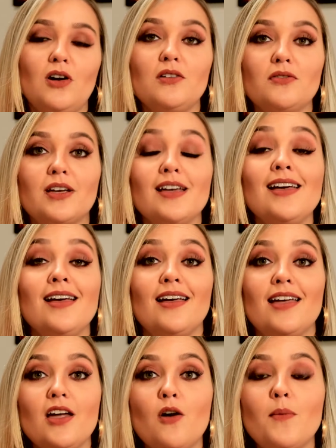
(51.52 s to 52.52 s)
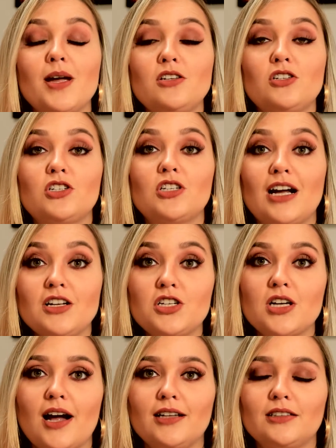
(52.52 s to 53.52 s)
Olha, eu fiquei realmente
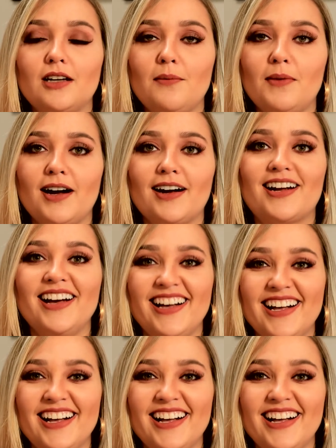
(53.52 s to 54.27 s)
chateada com a marca,